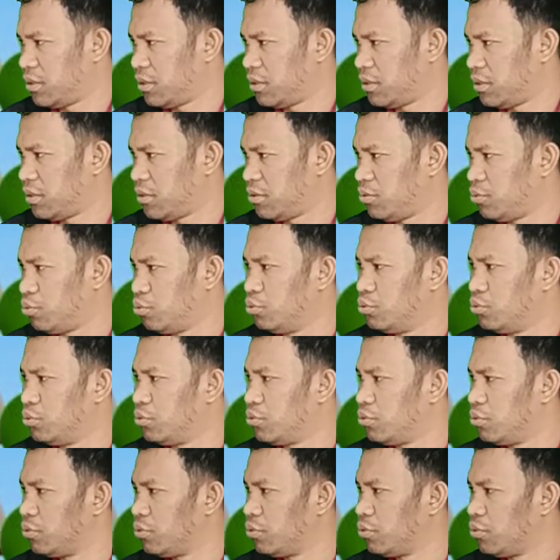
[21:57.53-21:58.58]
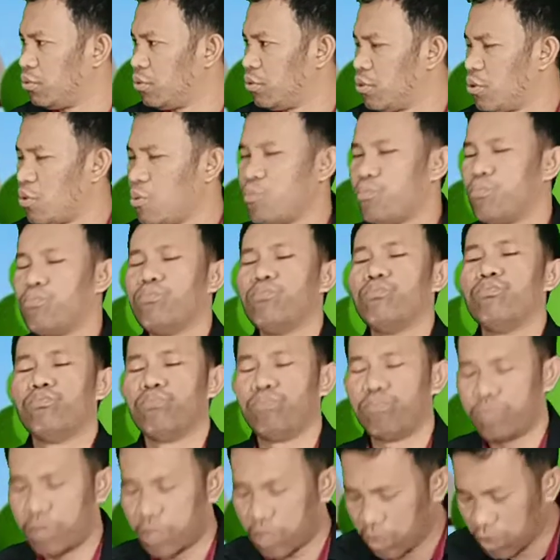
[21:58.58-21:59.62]
biar muat banyak anak
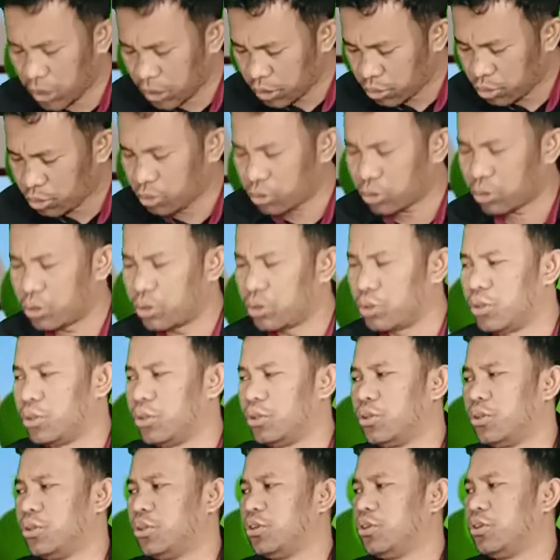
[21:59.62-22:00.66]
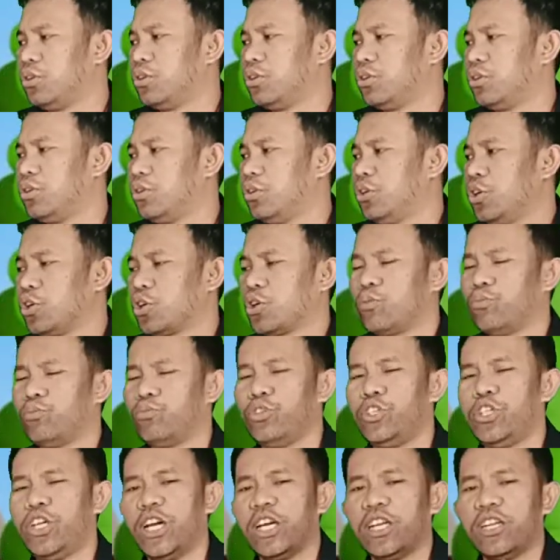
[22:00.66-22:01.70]
ya betul oh.
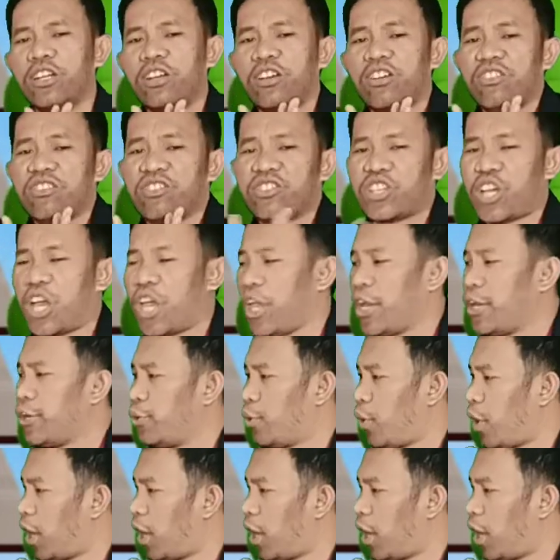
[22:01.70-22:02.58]
kemudian saya doa